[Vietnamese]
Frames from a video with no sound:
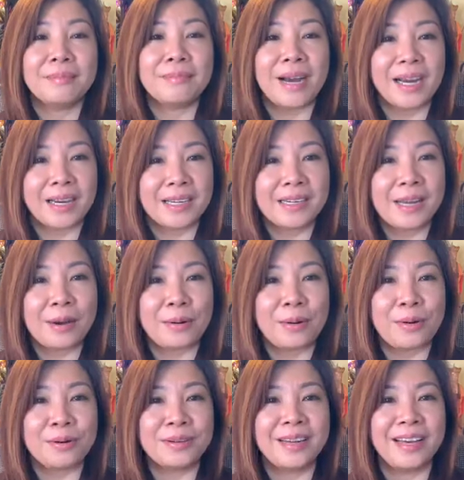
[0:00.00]
bằng cách nào
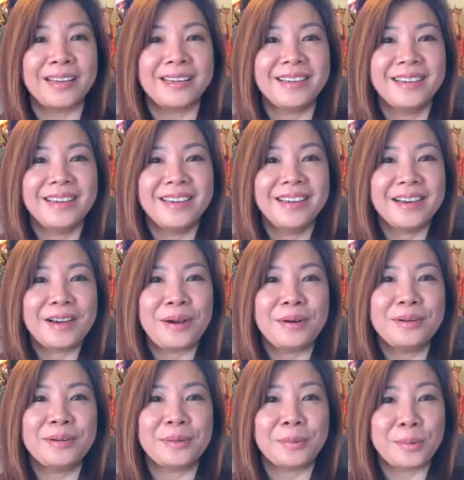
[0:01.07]
con có thể
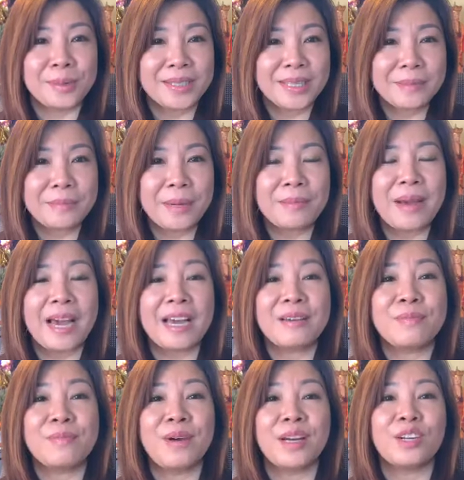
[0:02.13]
có được một cái chiếc máy
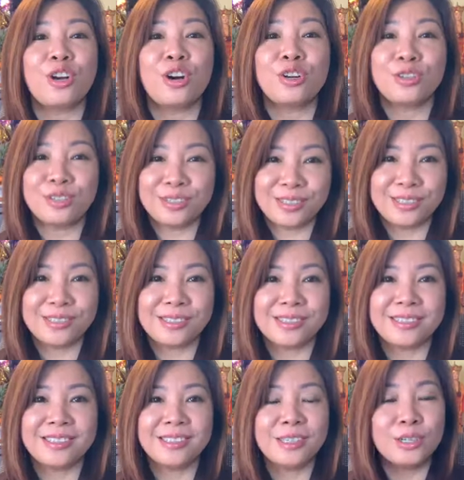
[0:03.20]
bay mà nó
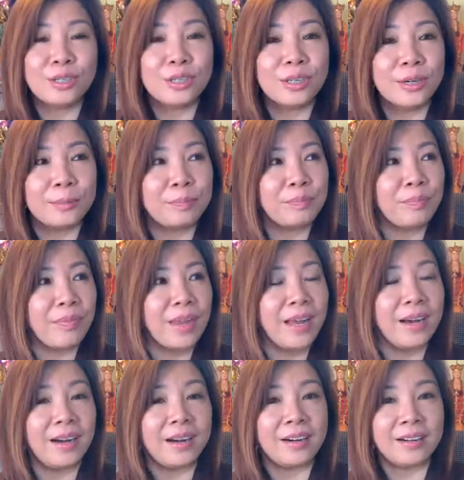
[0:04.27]
vừa vừa
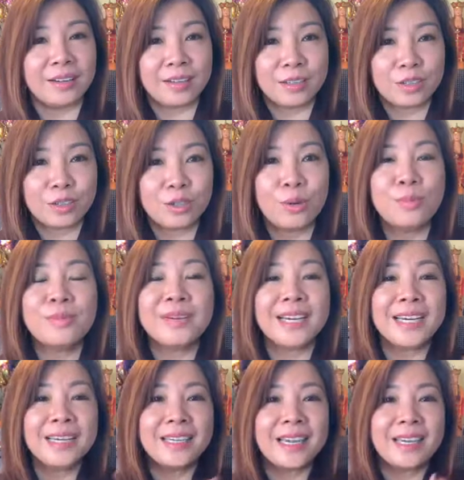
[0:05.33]
à, đúng
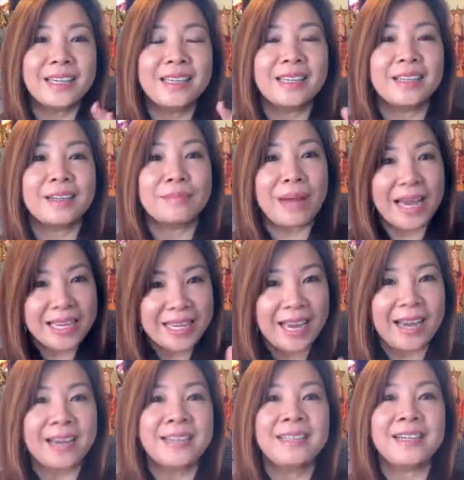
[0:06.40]
cái cái bay
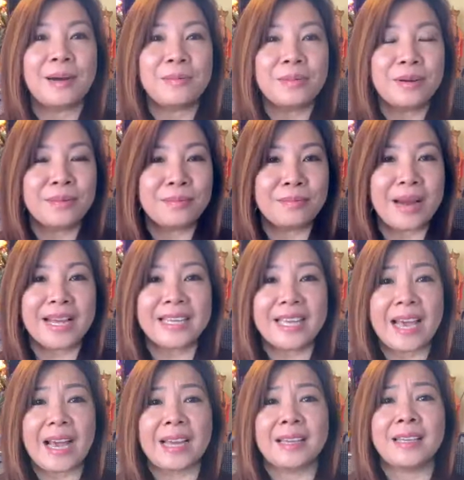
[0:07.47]
ngắn không có bay
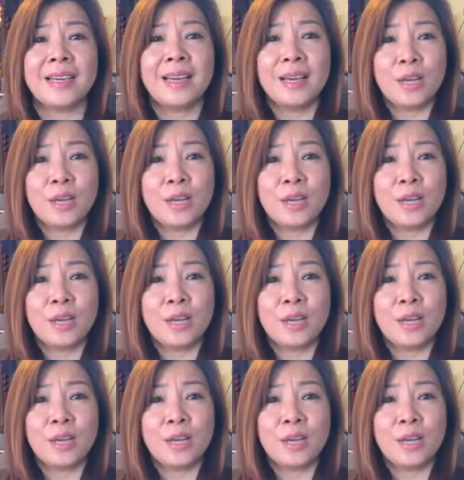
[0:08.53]
dài